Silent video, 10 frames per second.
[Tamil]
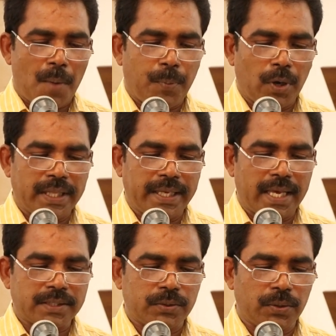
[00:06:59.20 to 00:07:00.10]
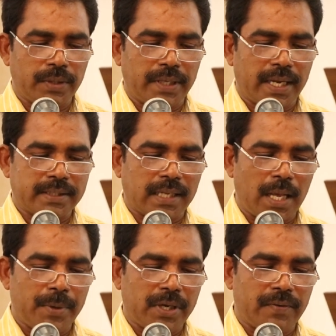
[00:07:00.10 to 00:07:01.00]
அப்பொழுது இயேசு
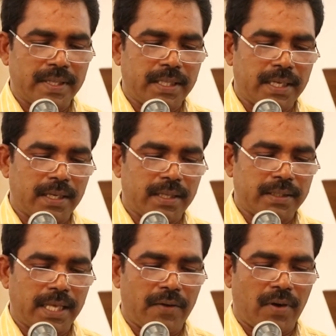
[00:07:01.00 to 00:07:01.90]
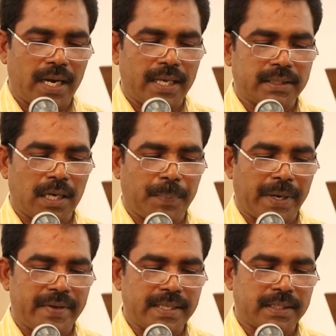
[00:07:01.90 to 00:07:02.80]
எருசலேமுக்கு வந்து தேவாலயத்தில்
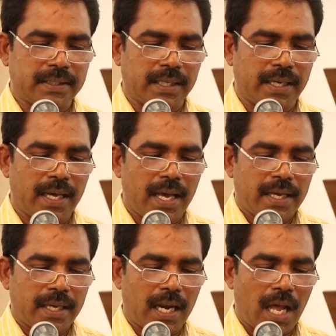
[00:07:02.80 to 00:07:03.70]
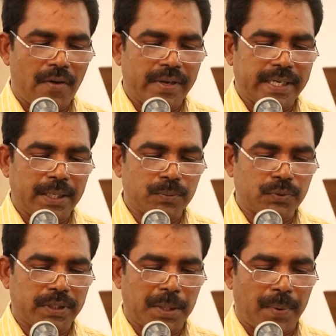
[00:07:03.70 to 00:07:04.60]
பிரவேசித்து
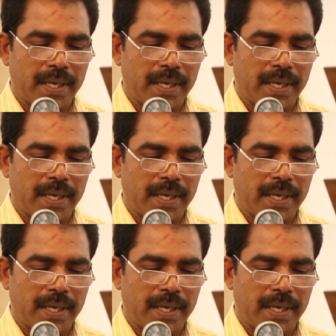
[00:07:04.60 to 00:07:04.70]
எல்லாவற்றையும் சுற்றி